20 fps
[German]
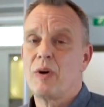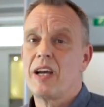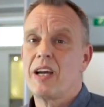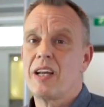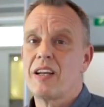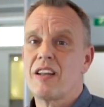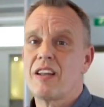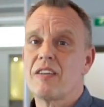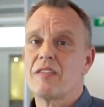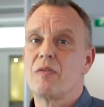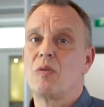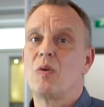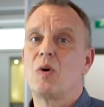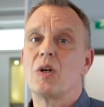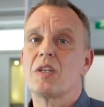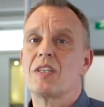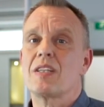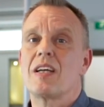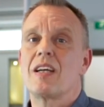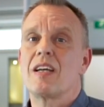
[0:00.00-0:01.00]
woher das
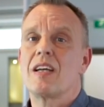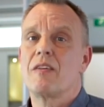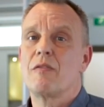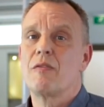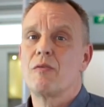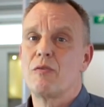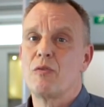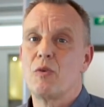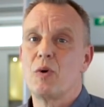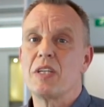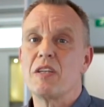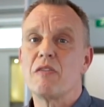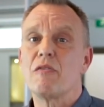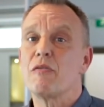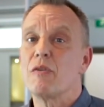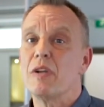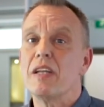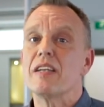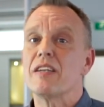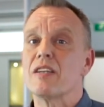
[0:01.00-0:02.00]
Wort vor die
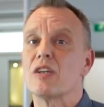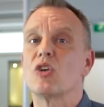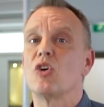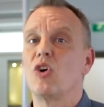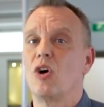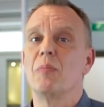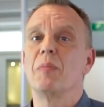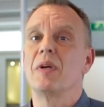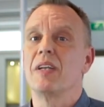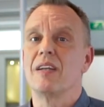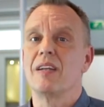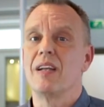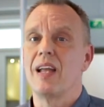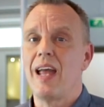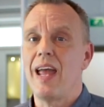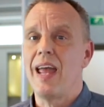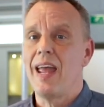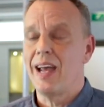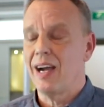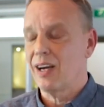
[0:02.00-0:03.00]
Flinte kommen
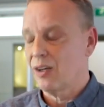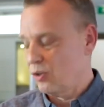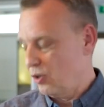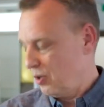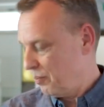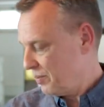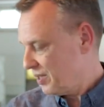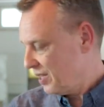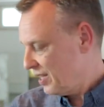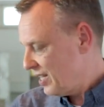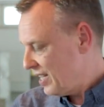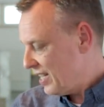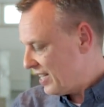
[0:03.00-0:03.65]
herkommt,